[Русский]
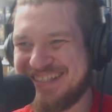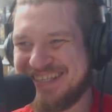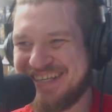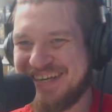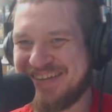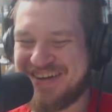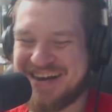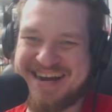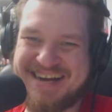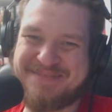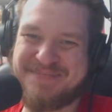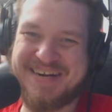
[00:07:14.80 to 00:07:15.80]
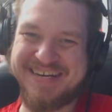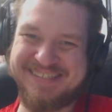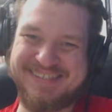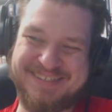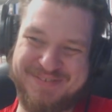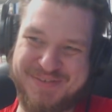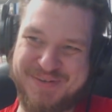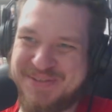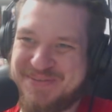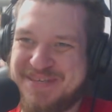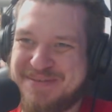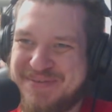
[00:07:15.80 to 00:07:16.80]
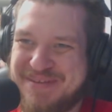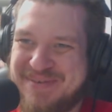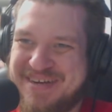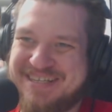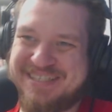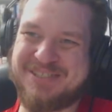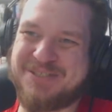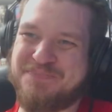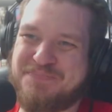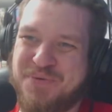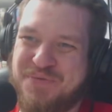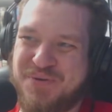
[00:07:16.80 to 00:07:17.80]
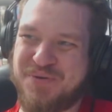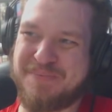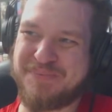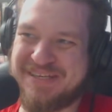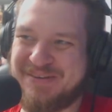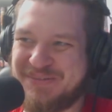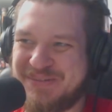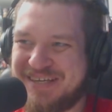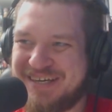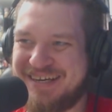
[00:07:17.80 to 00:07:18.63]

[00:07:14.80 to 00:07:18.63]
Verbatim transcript: Но какая тебе разница? Ты все равно его не понимаешь, что ты пофигу абсолютно.